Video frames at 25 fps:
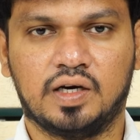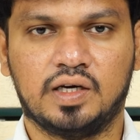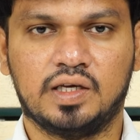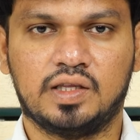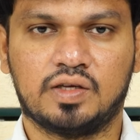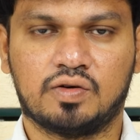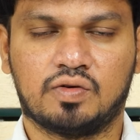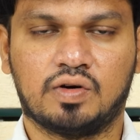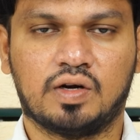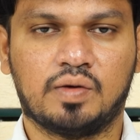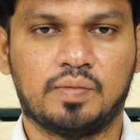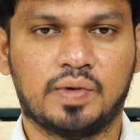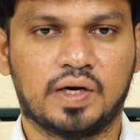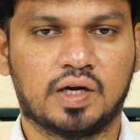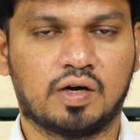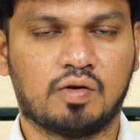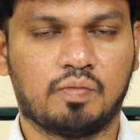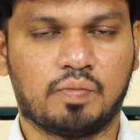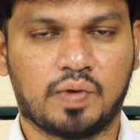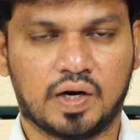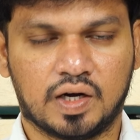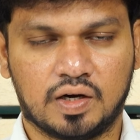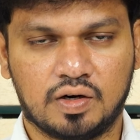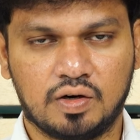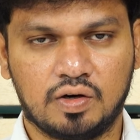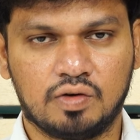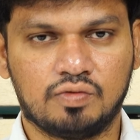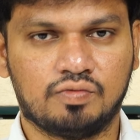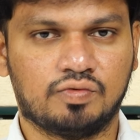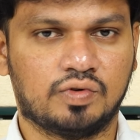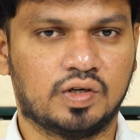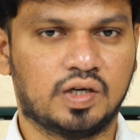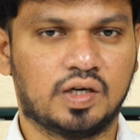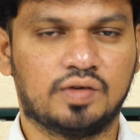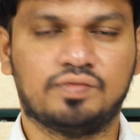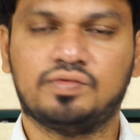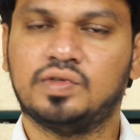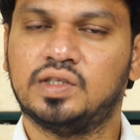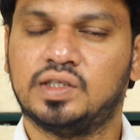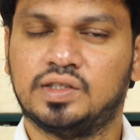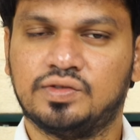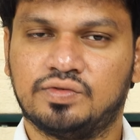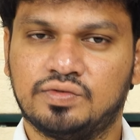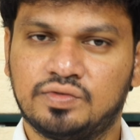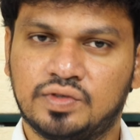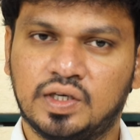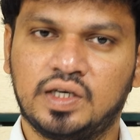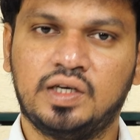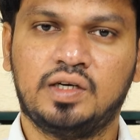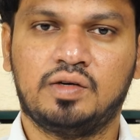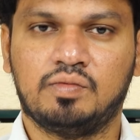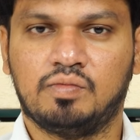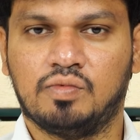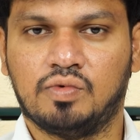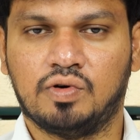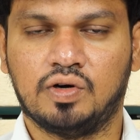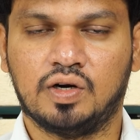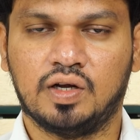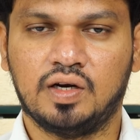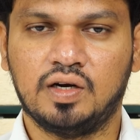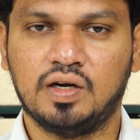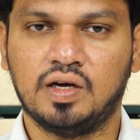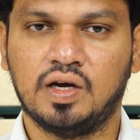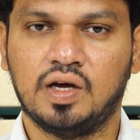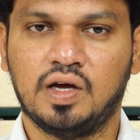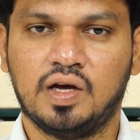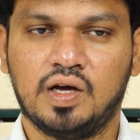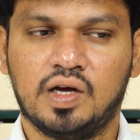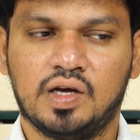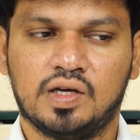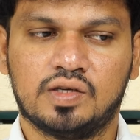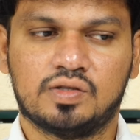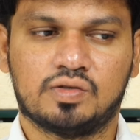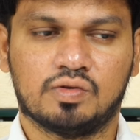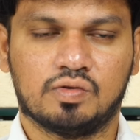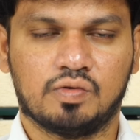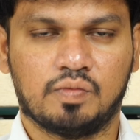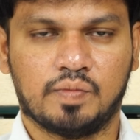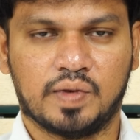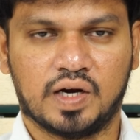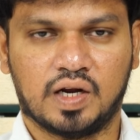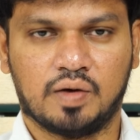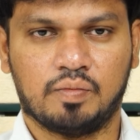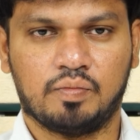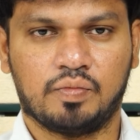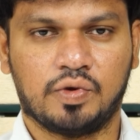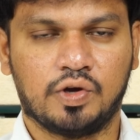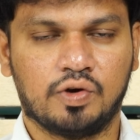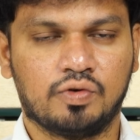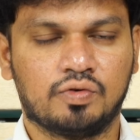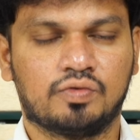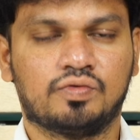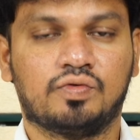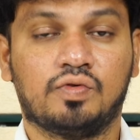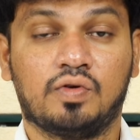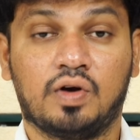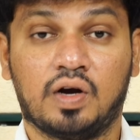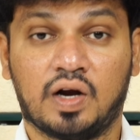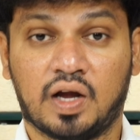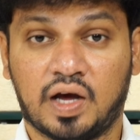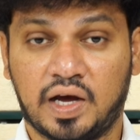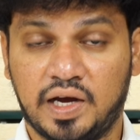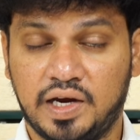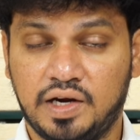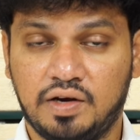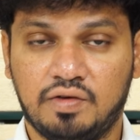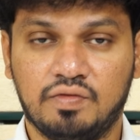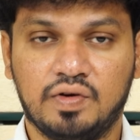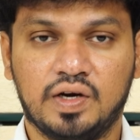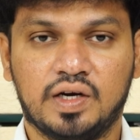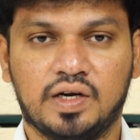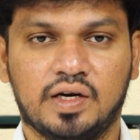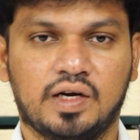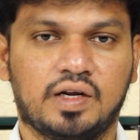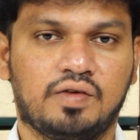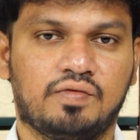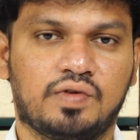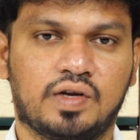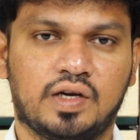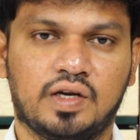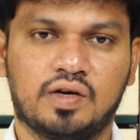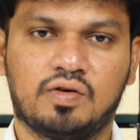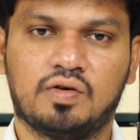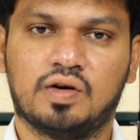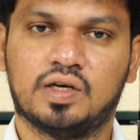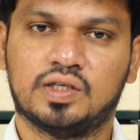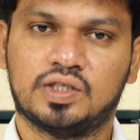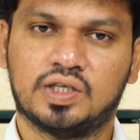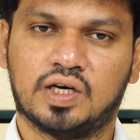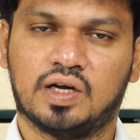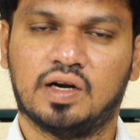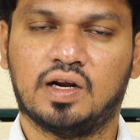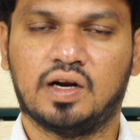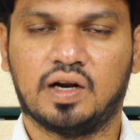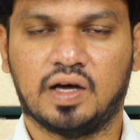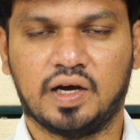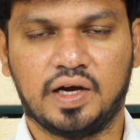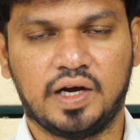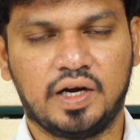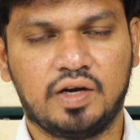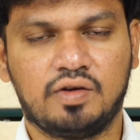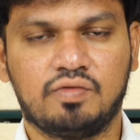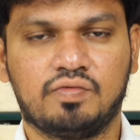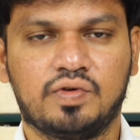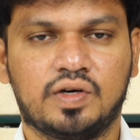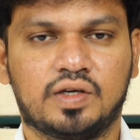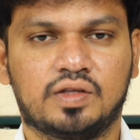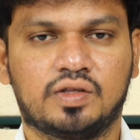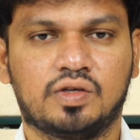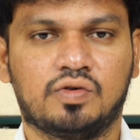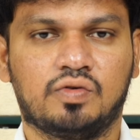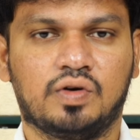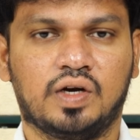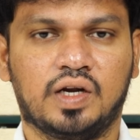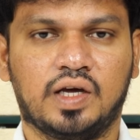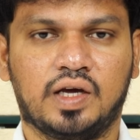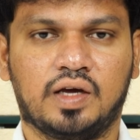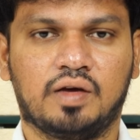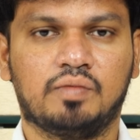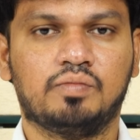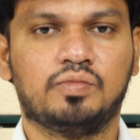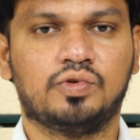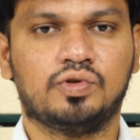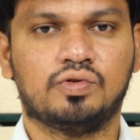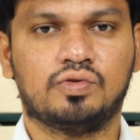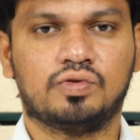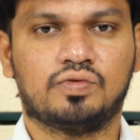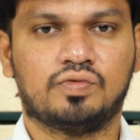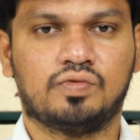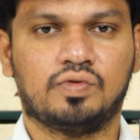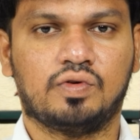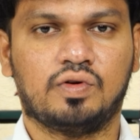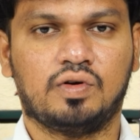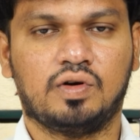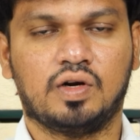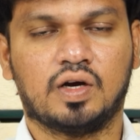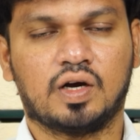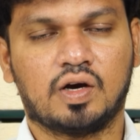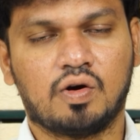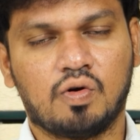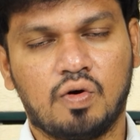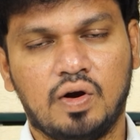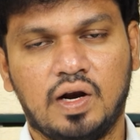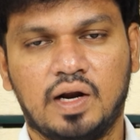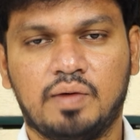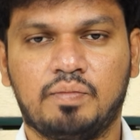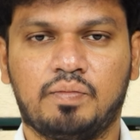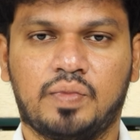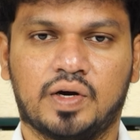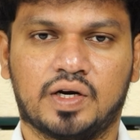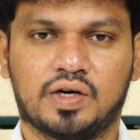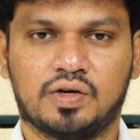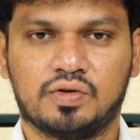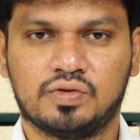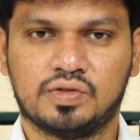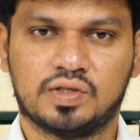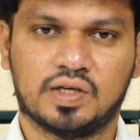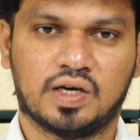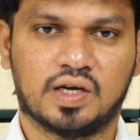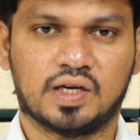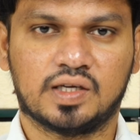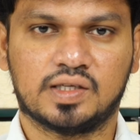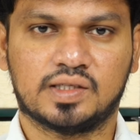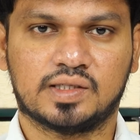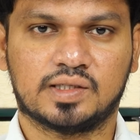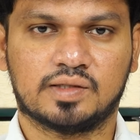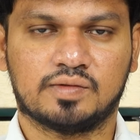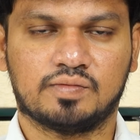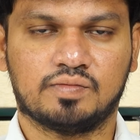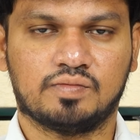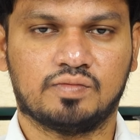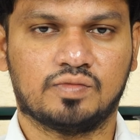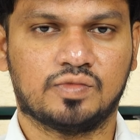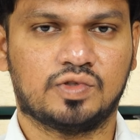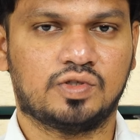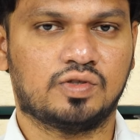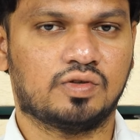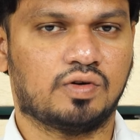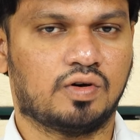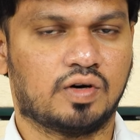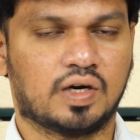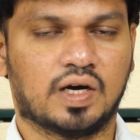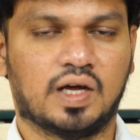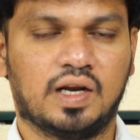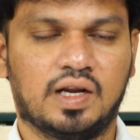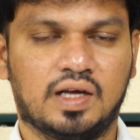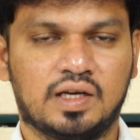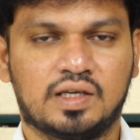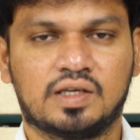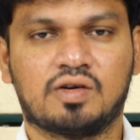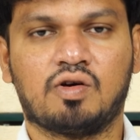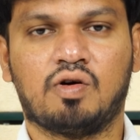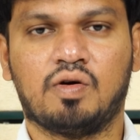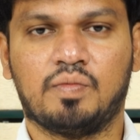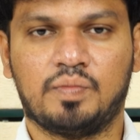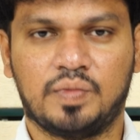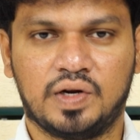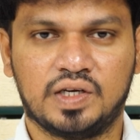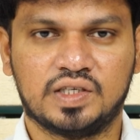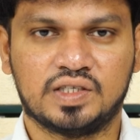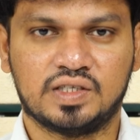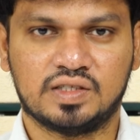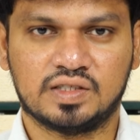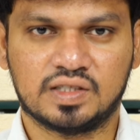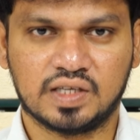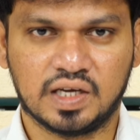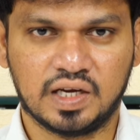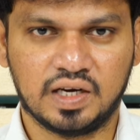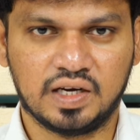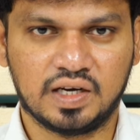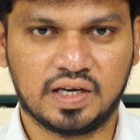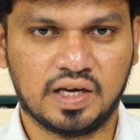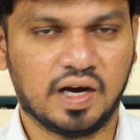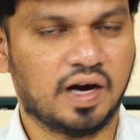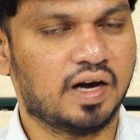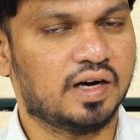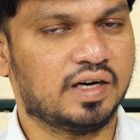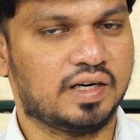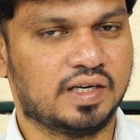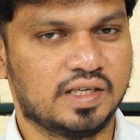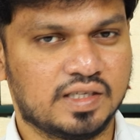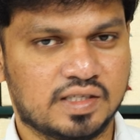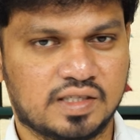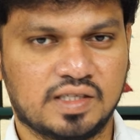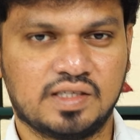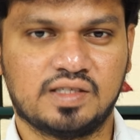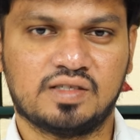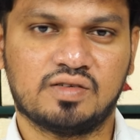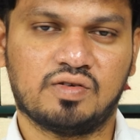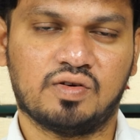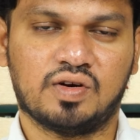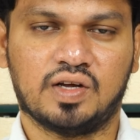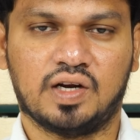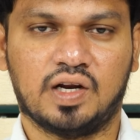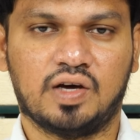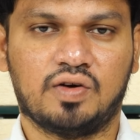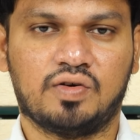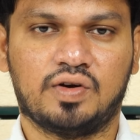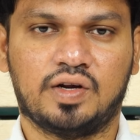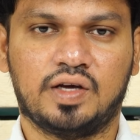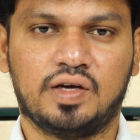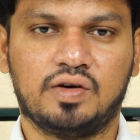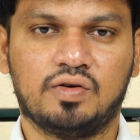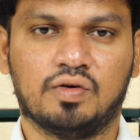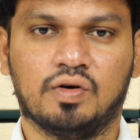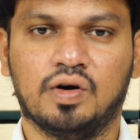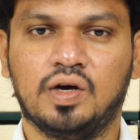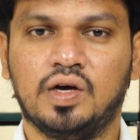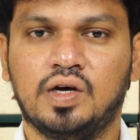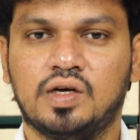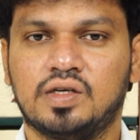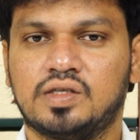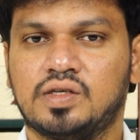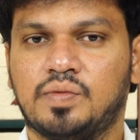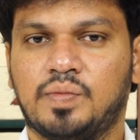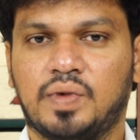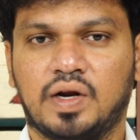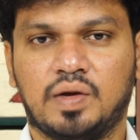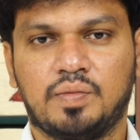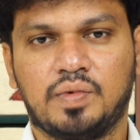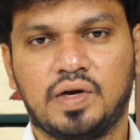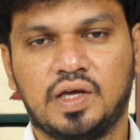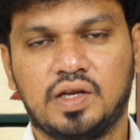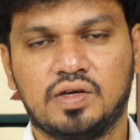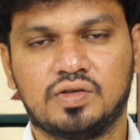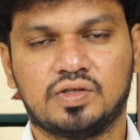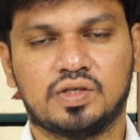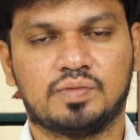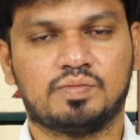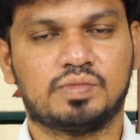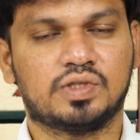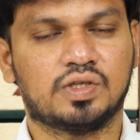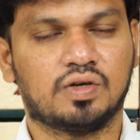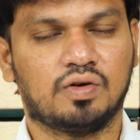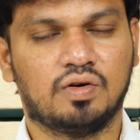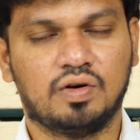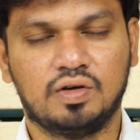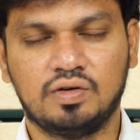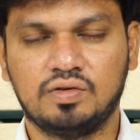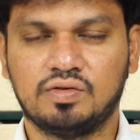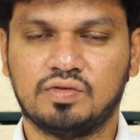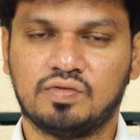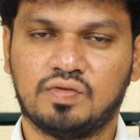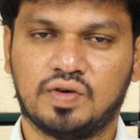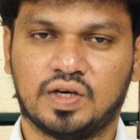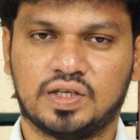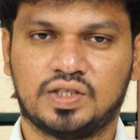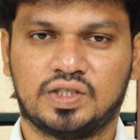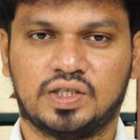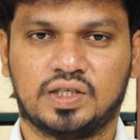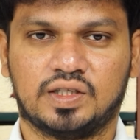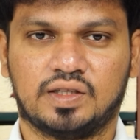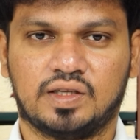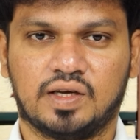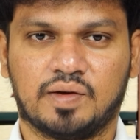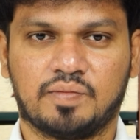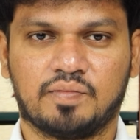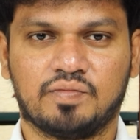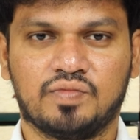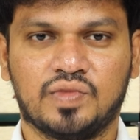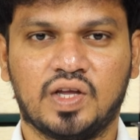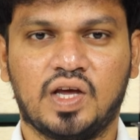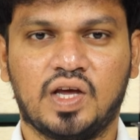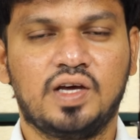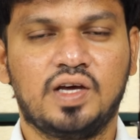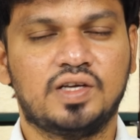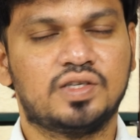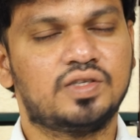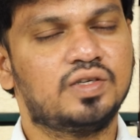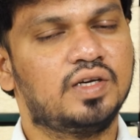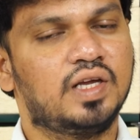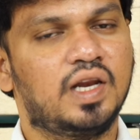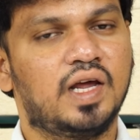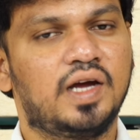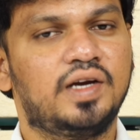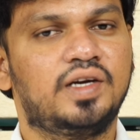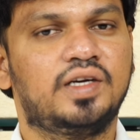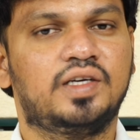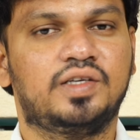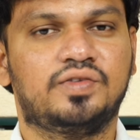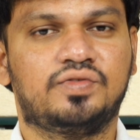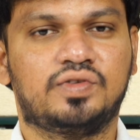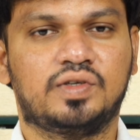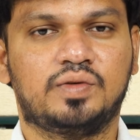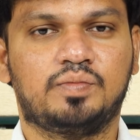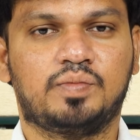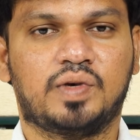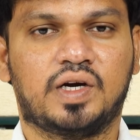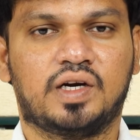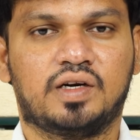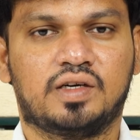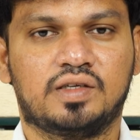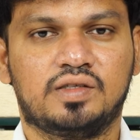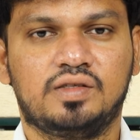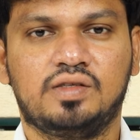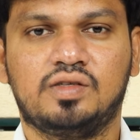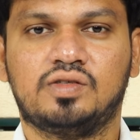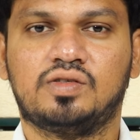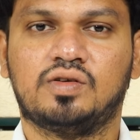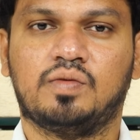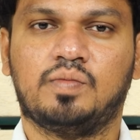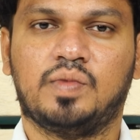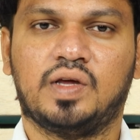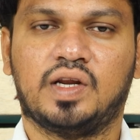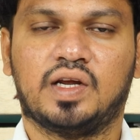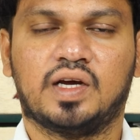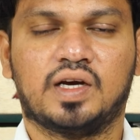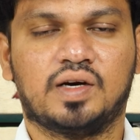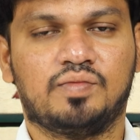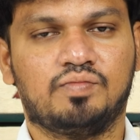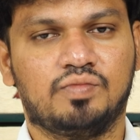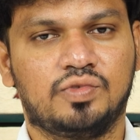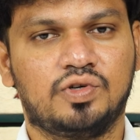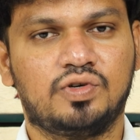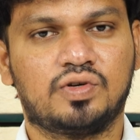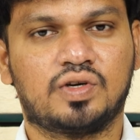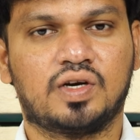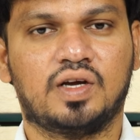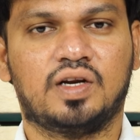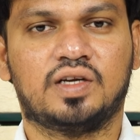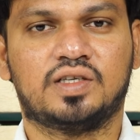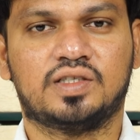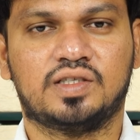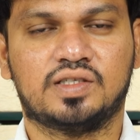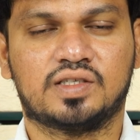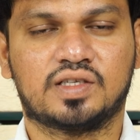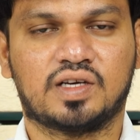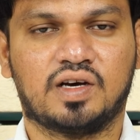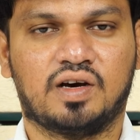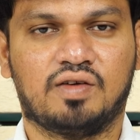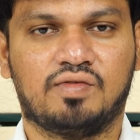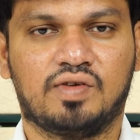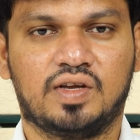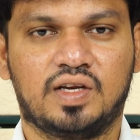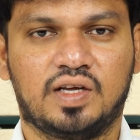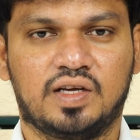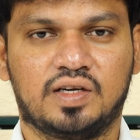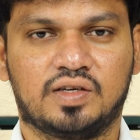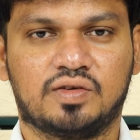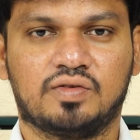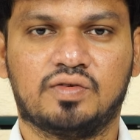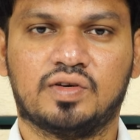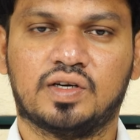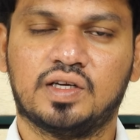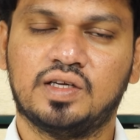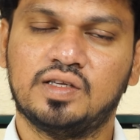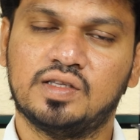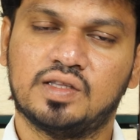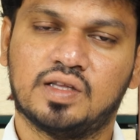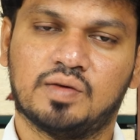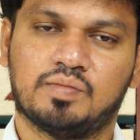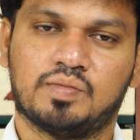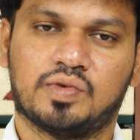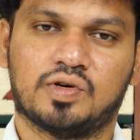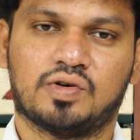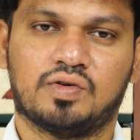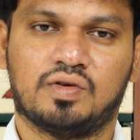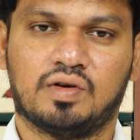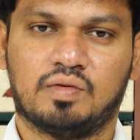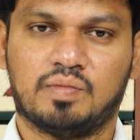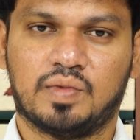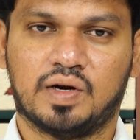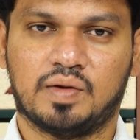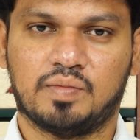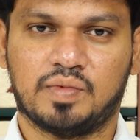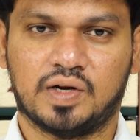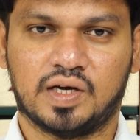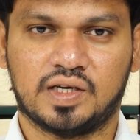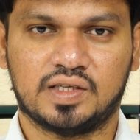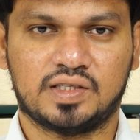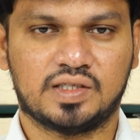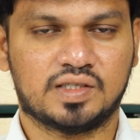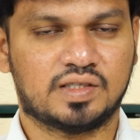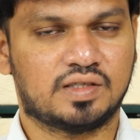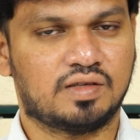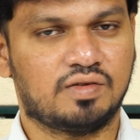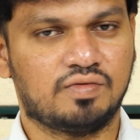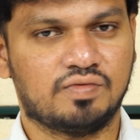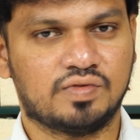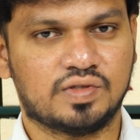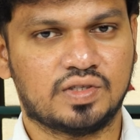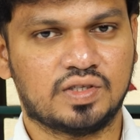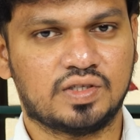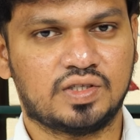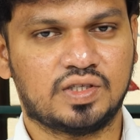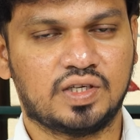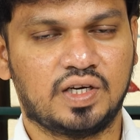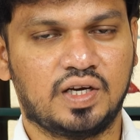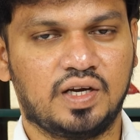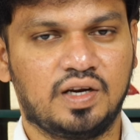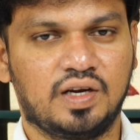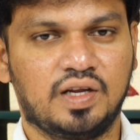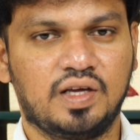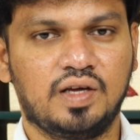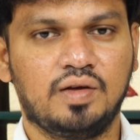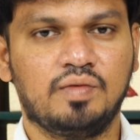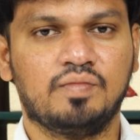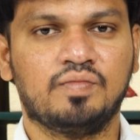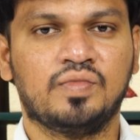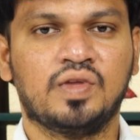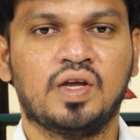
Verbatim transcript: ఇది కూడా మనకు పట్టులో వన్ ఆఫ్ ది డిఫరెంట్ మోడల్ సో మన బ్యూటిఫుల్ లైట్ వెయిట్ అండి ఇవన్నీ కూడా చాలా లైట్ వెయిట్తో ఉండే బ్యూటిఫుల్ కొల్లం పట్టు సారీస్ సో కలర్ కాంబినేషన్స్ ఏంటి ఆ డిజైన్స్ కూడా ఎలా ఉన్నాయో సో మనం ఈరోజు ఎపిసోడ్లో మార్చేద్దాం సో ఇలాంటి డిఫరెంట్ ప్యాటర్న్ సో మీరు ఇంకా మోర్ కలెక్షన్స్ కావాలి అనుకుంటే తప్పకుండా మన బ్రాంచెస్ని విజిట్ చేయండి